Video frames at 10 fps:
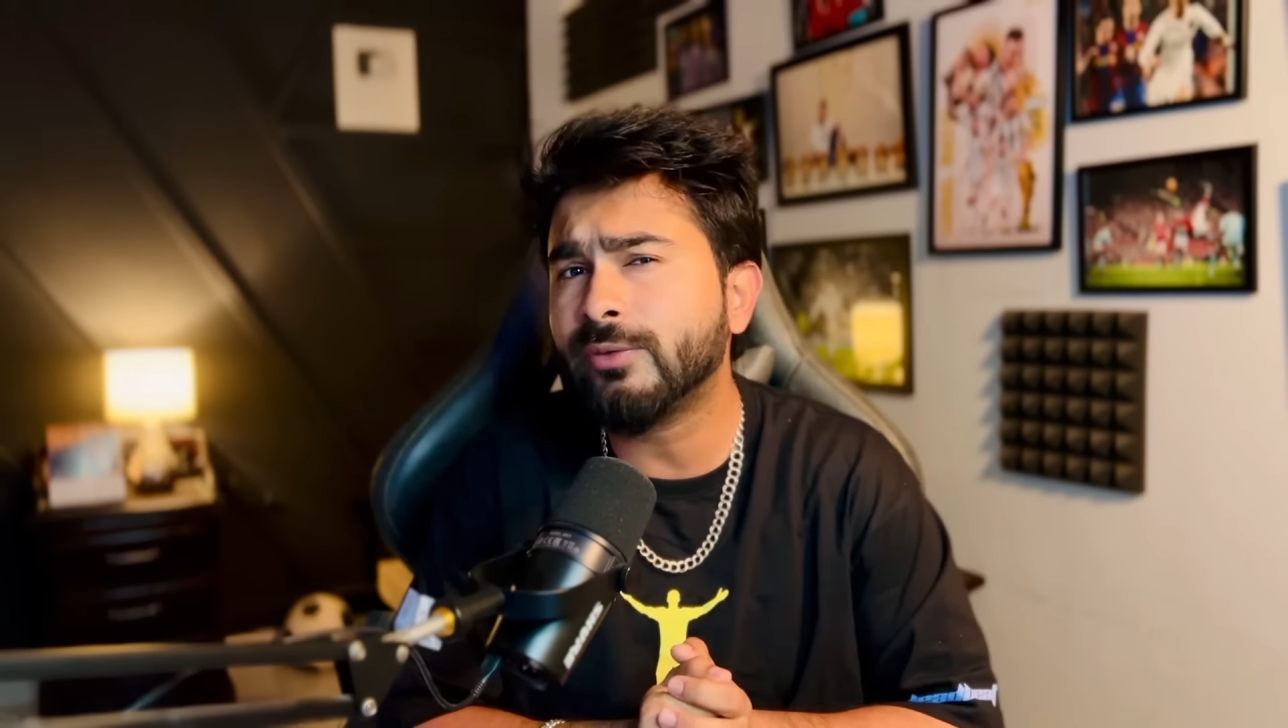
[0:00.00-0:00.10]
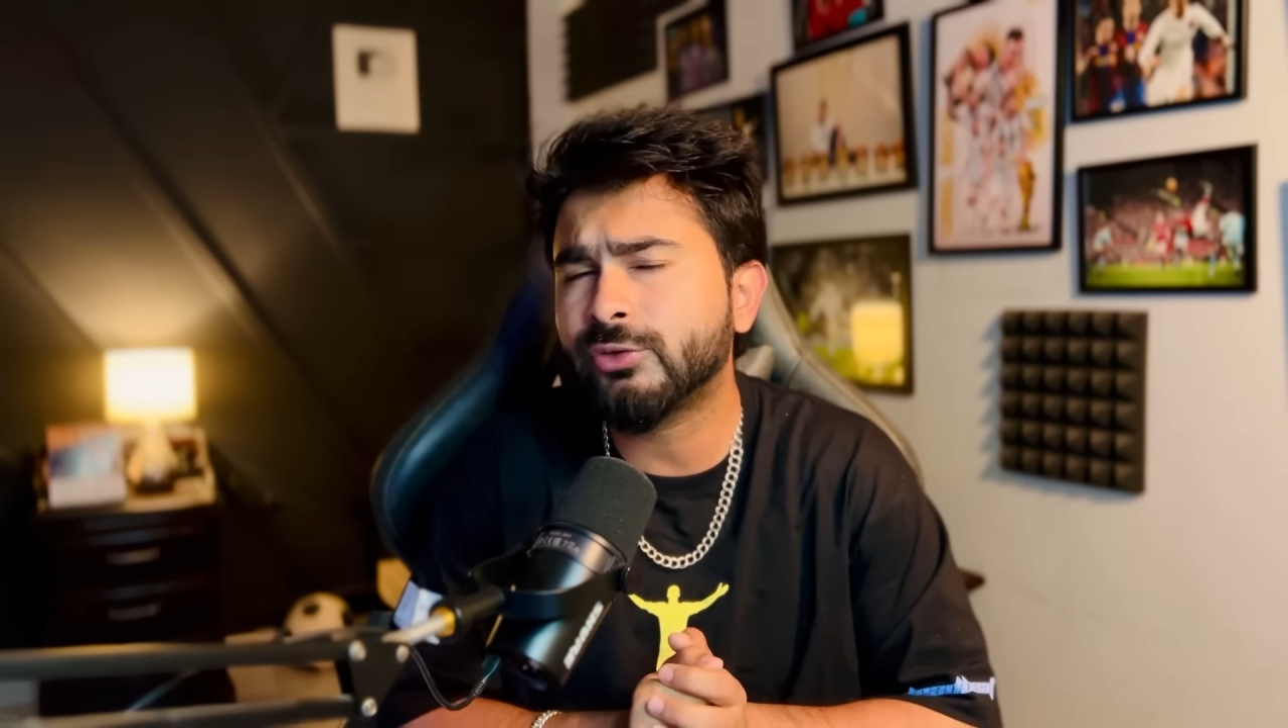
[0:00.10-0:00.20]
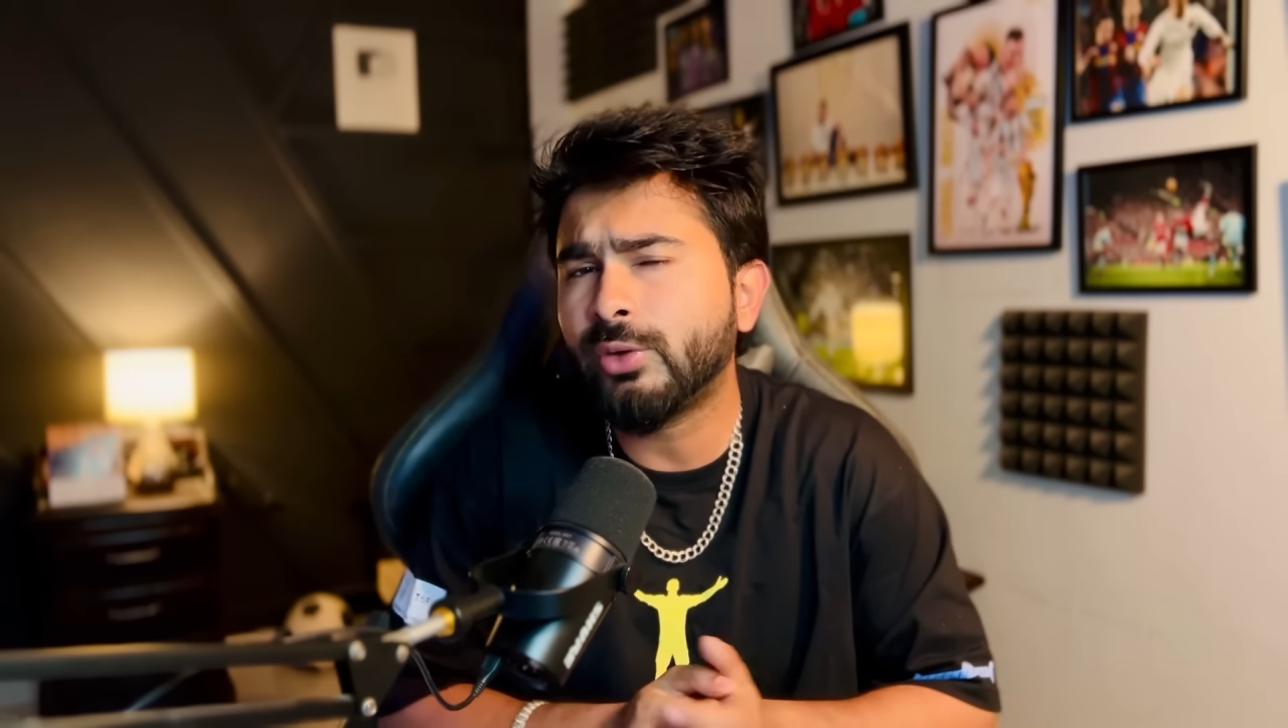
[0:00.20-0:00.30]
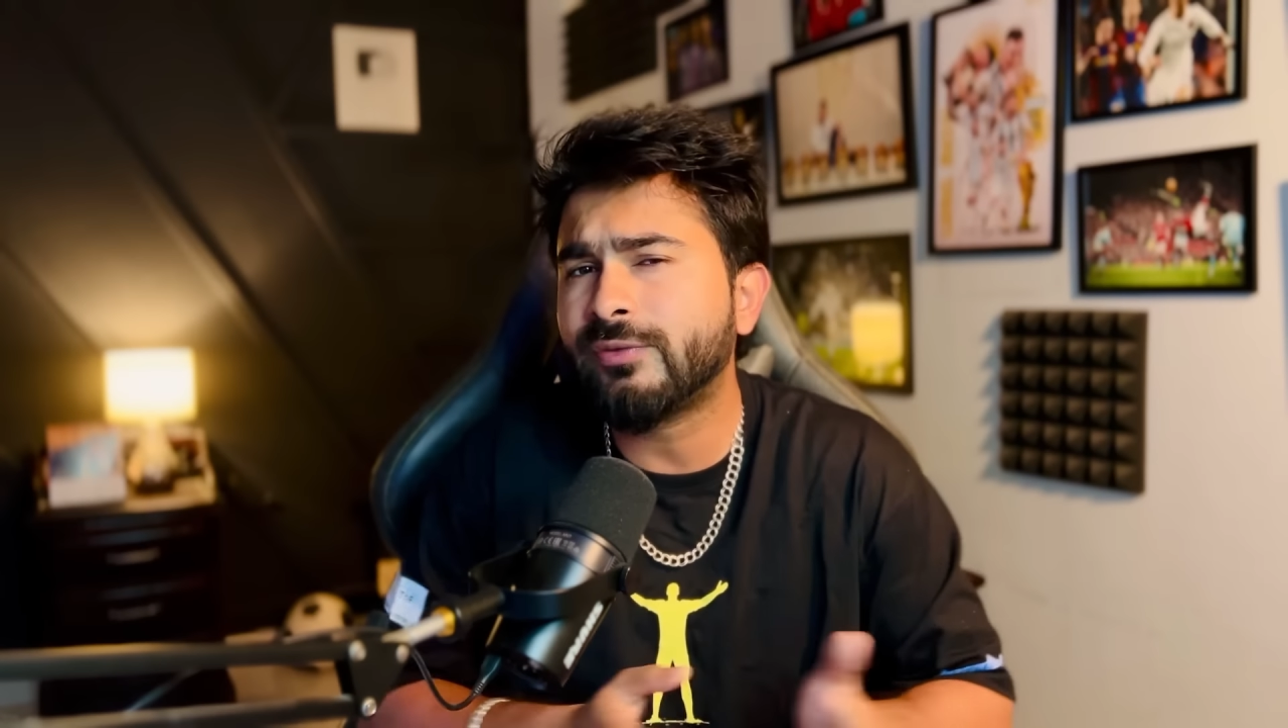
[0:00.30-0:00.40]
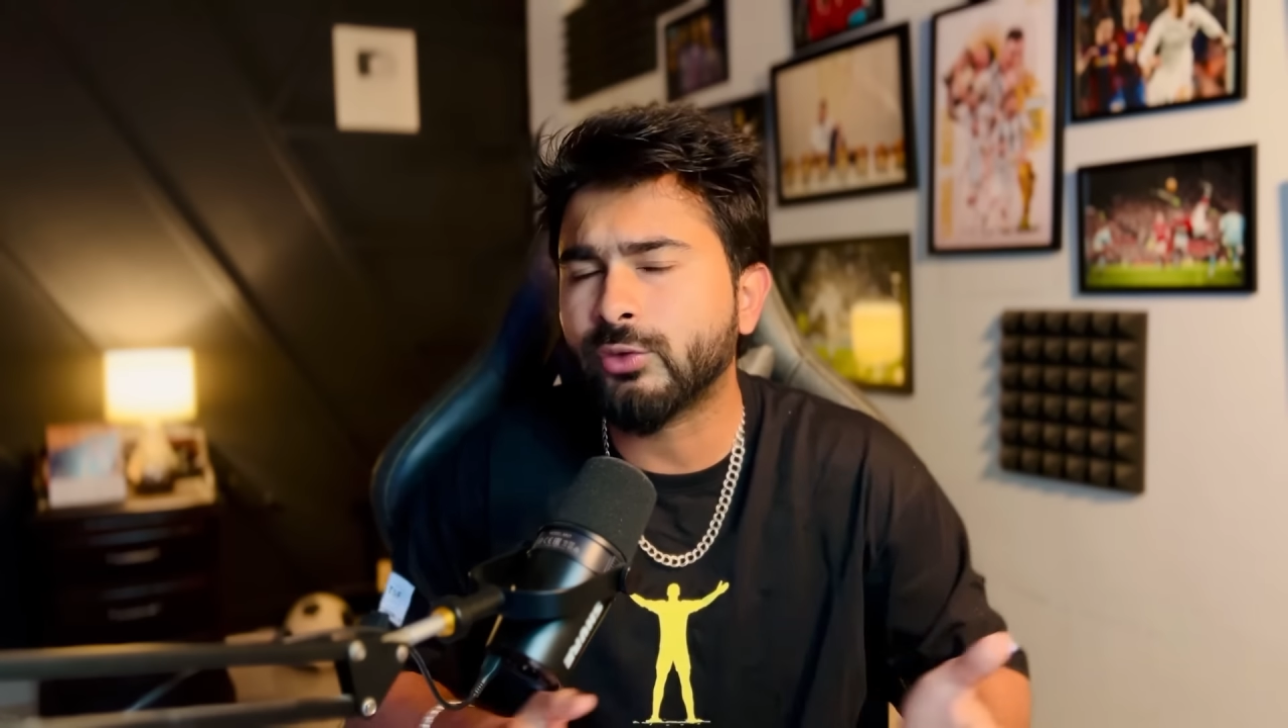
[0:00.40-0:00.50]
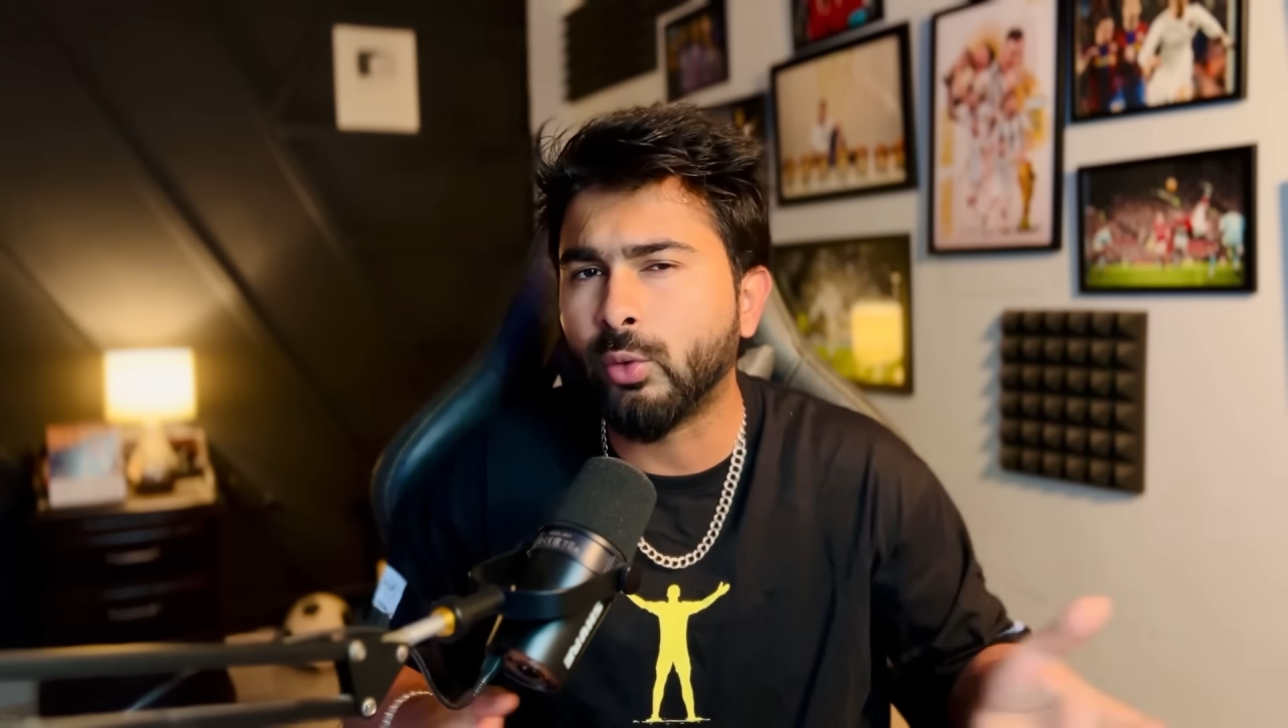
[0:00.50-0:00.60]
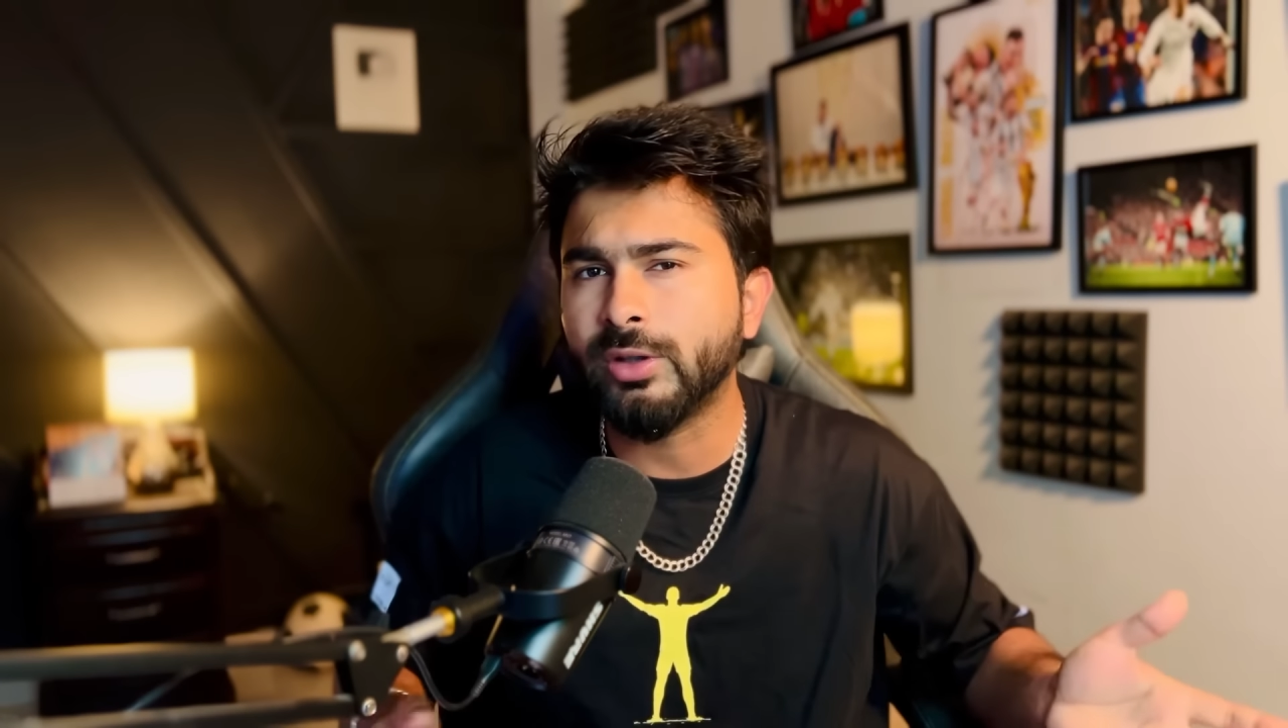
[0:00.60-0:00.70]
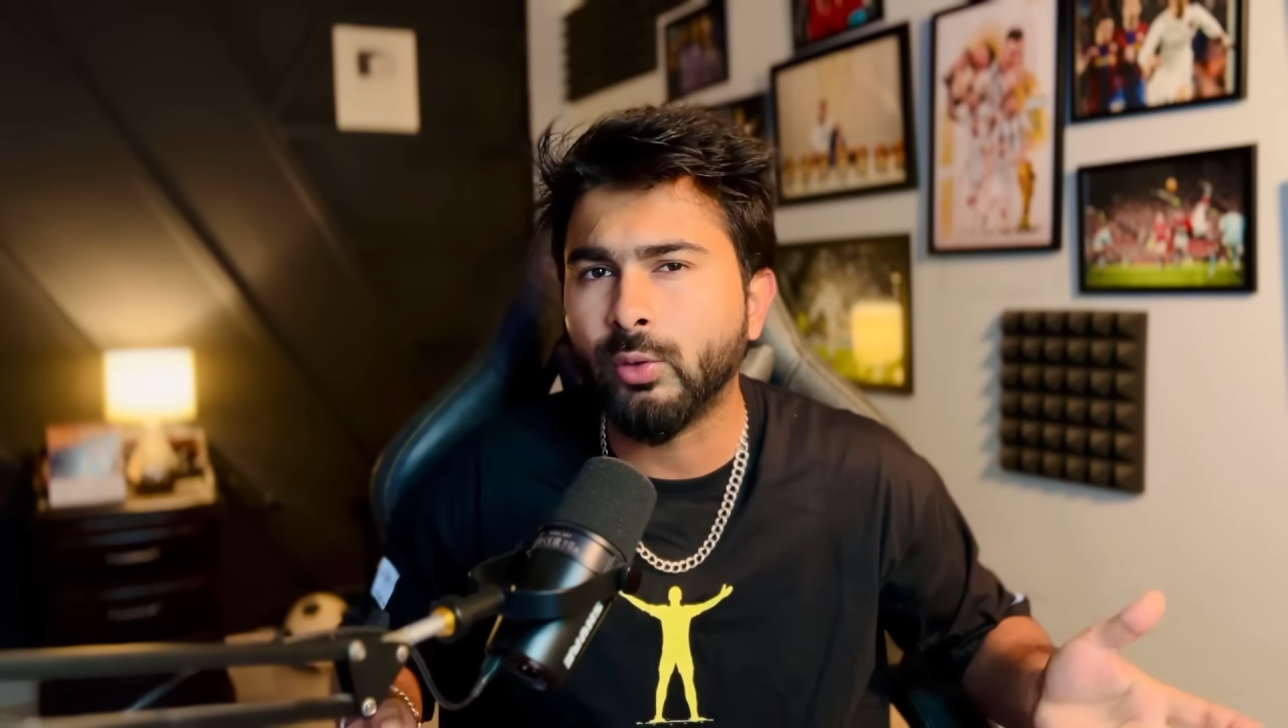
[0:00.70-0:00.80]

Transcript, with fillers: शुड हैव स्कोर्ड